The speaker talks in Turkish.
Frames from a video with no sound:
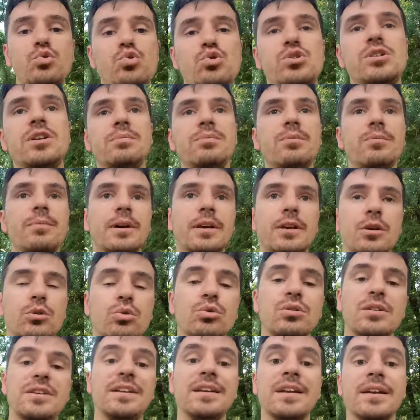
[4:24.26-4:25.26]
120
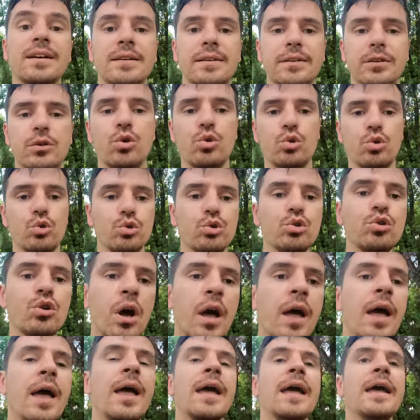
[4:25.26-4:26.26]
Makedon dinarı diye okuduk.
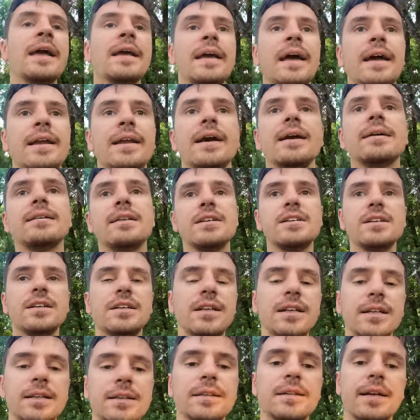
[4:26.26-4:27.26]
Yani yaklaşık
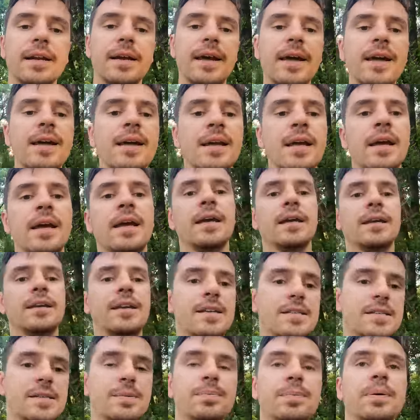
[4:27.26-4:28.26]
40 liraya
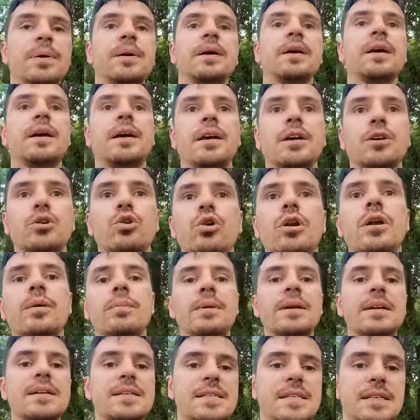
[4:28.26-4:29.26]
gezip e,
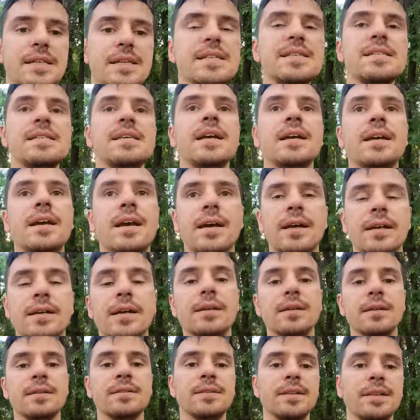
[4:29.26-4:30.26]
görebilirsiniz e,
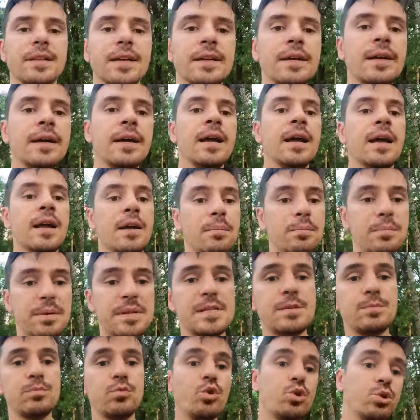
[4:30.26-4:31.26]
kalıntıları.
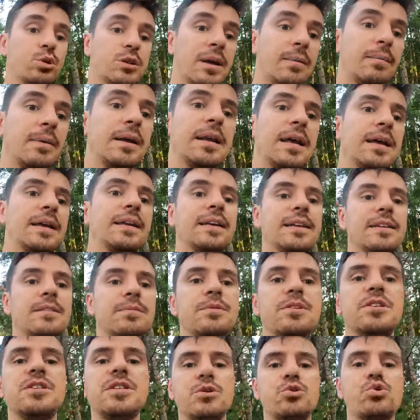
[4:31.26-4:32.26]
Biz muhtemelen
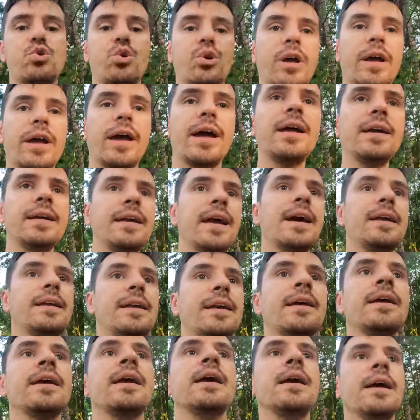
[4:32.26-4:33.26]
gitmeyeceğiz oraya.
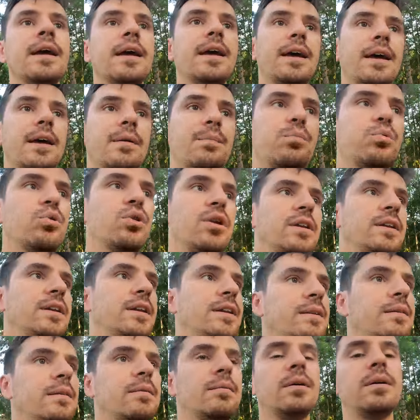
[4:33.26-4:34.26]
Yani e,
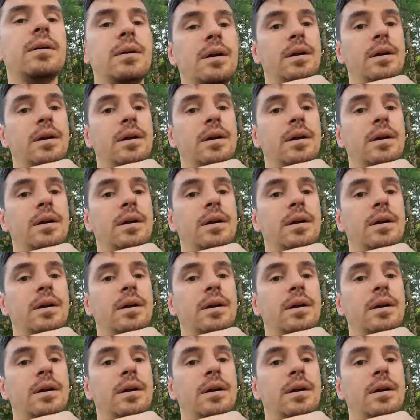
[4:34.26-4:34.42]
buranın